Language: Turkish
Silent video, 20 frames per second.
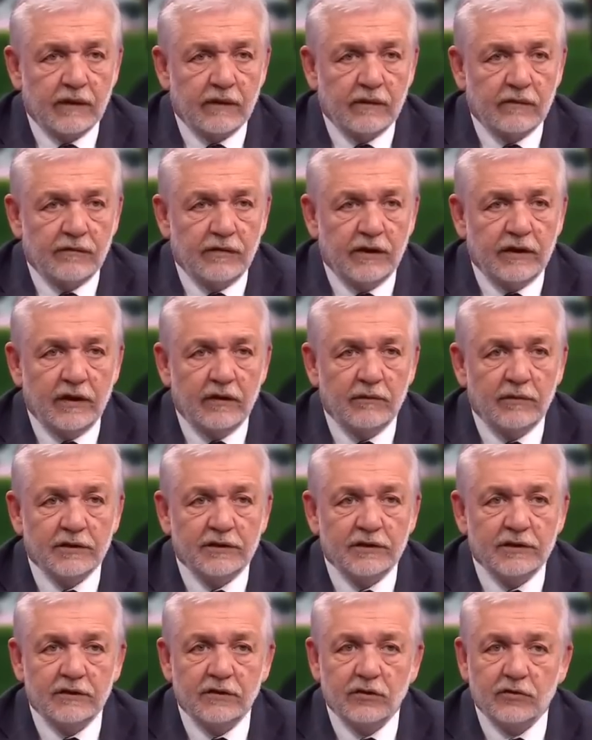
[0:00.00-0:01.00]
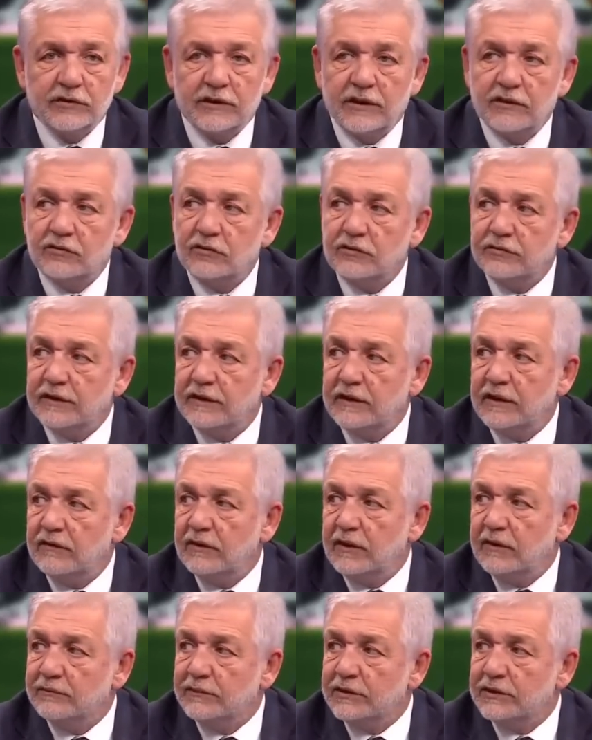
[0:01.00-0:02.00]
Fenerbahçe'de de Ozan Tufan
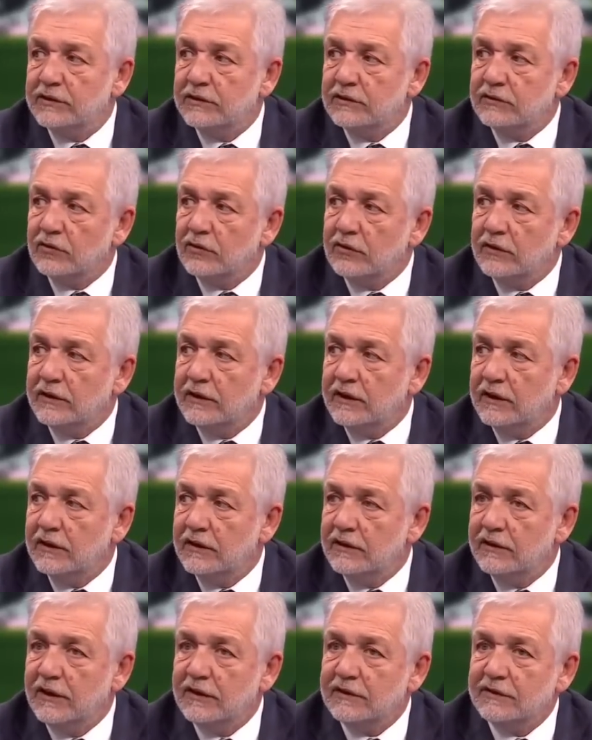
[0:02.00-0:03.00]
evlenmişti. Sonra yenildiler.